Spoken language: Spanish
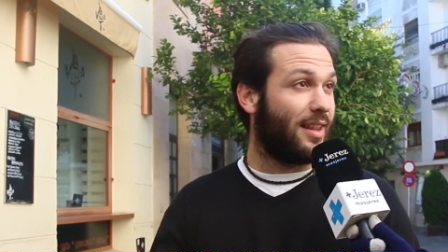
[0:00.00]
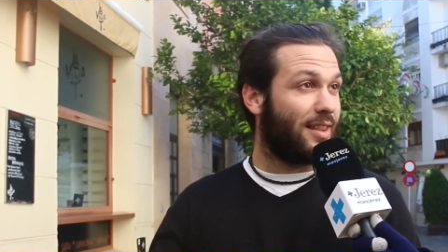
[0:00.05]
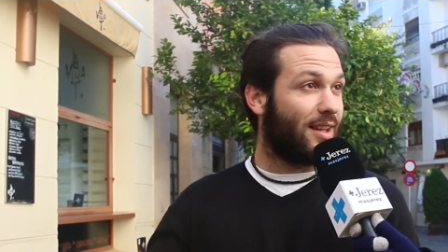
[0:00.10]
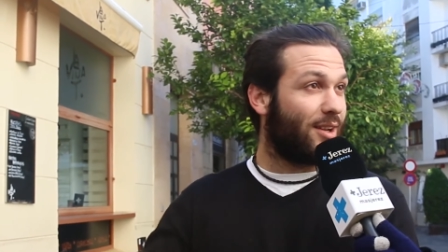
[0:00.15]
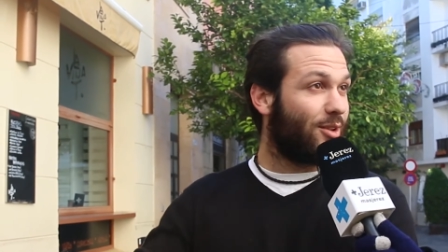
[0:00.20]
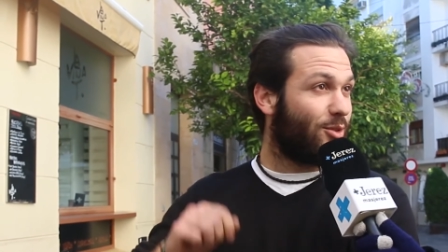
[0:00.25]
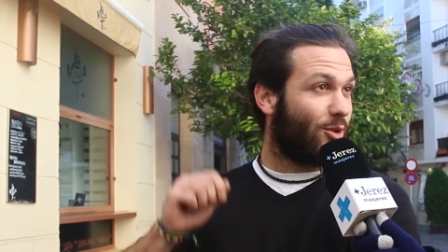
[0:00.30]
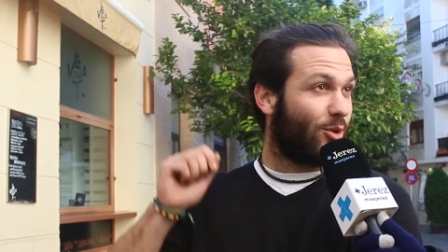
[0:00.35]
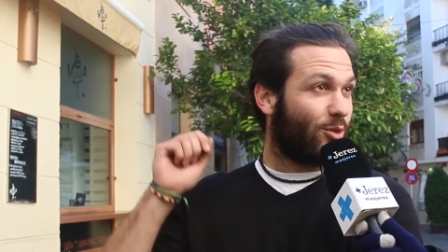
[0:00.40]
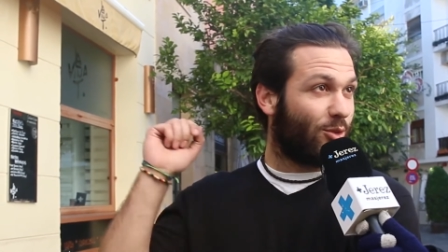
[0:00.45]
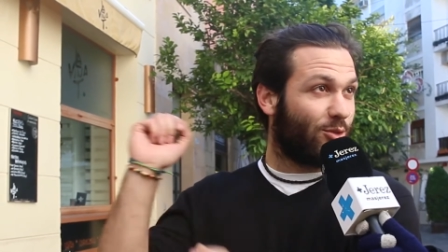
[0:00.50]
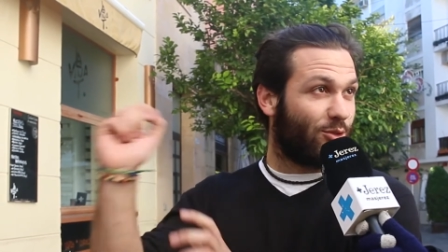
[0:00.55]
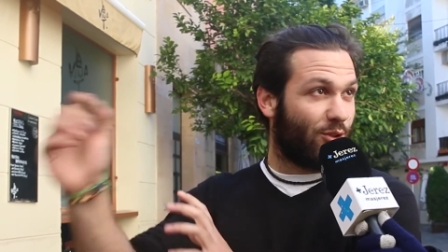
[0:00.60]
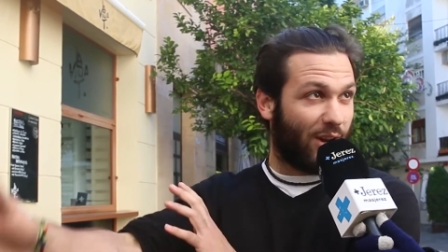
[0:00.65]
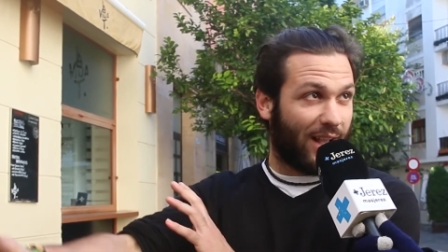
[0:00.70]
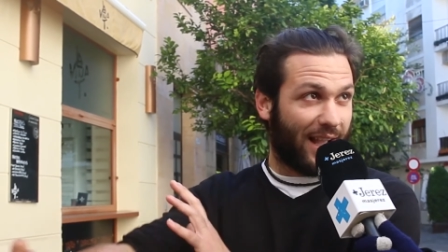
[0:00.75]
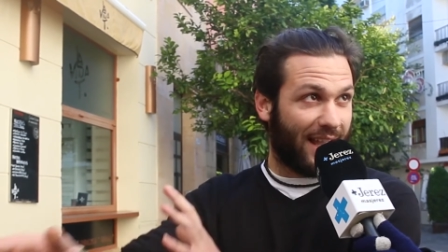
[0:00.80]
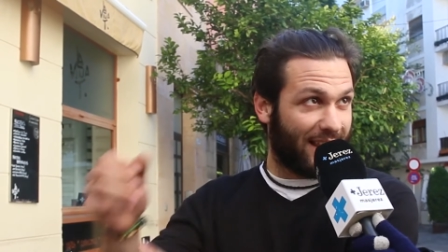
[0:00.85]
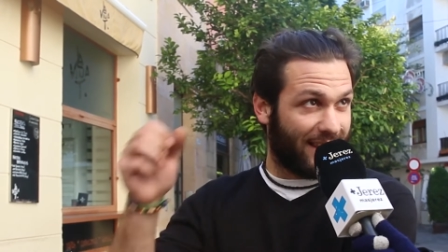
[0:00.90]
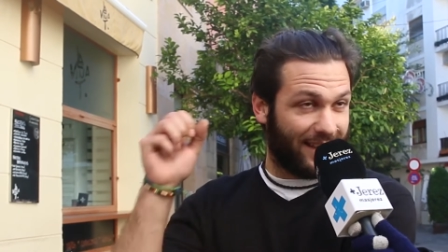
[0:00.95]
están todos los tontos en
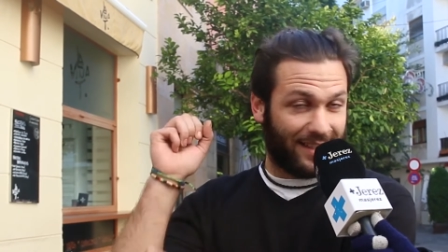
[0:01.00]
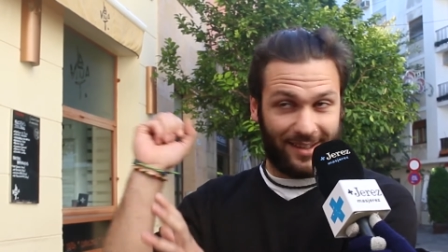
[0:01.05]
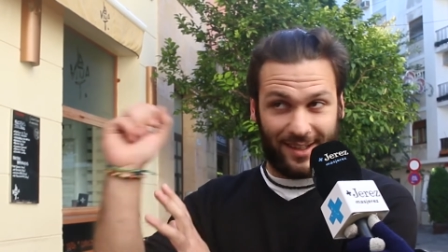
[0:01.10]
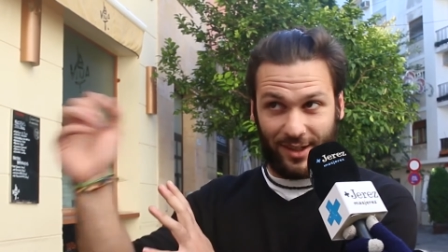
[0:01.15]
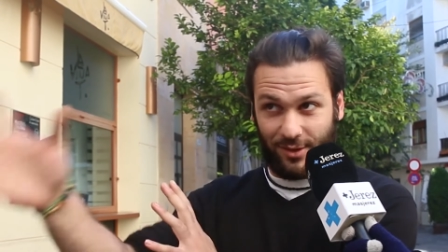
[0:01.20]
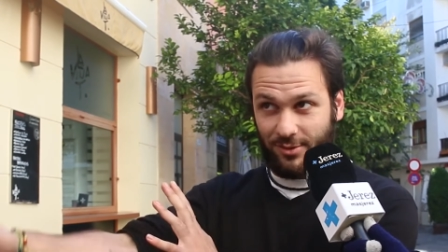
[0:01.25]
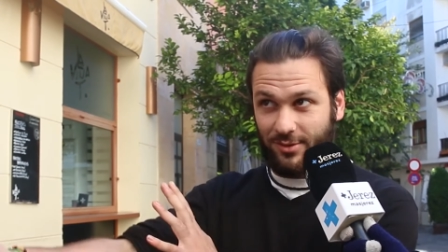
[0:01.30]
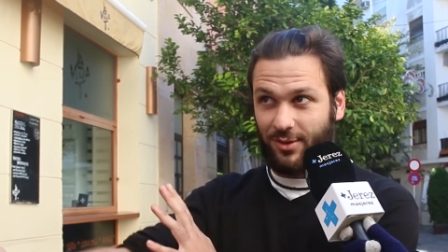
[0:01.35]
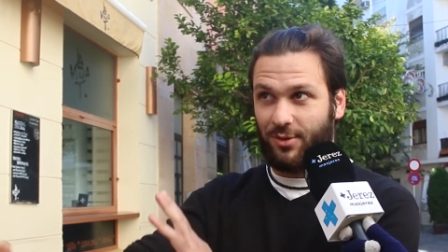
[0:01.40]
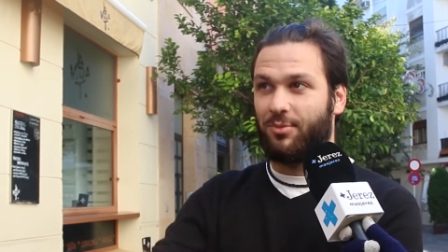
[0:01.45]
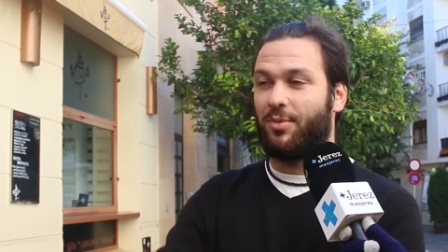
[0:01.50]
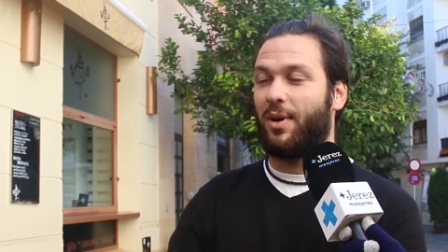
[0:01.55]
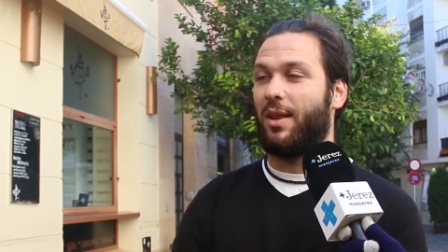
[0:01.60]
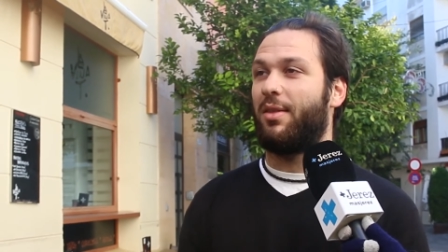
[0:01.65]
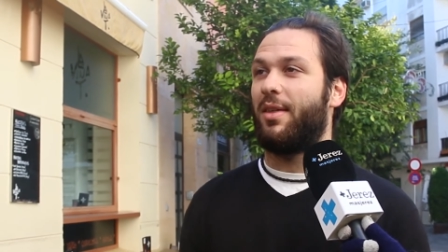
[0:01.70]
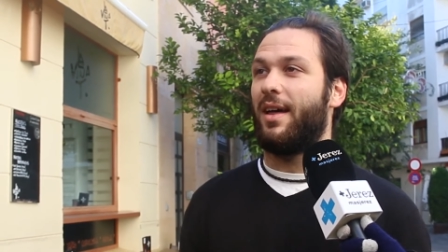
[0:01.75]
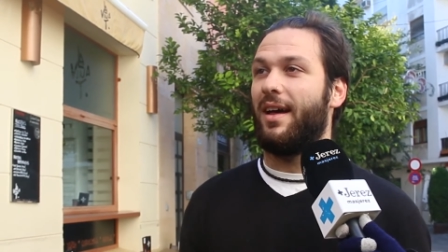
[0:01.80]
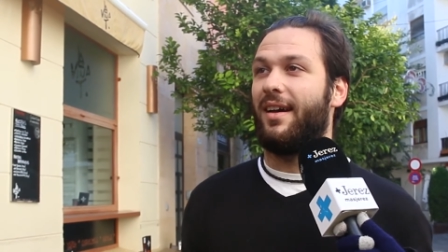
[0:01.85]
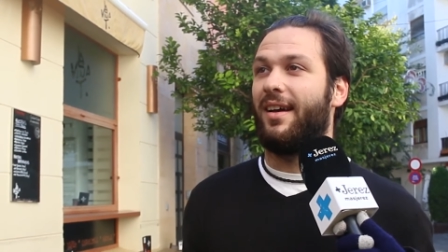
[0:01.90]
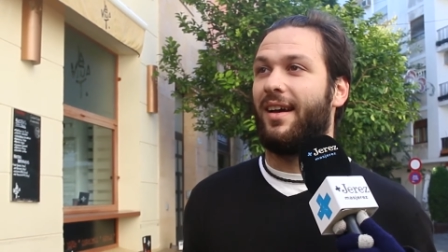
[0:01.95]
la calle de tirón, con
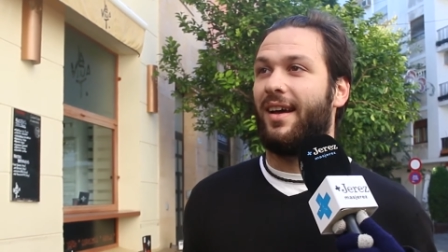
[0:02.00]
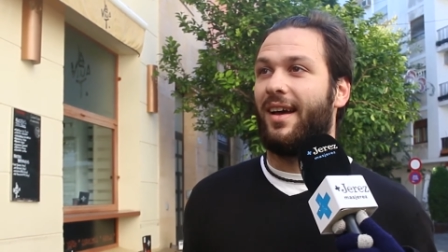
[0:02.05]
prisa.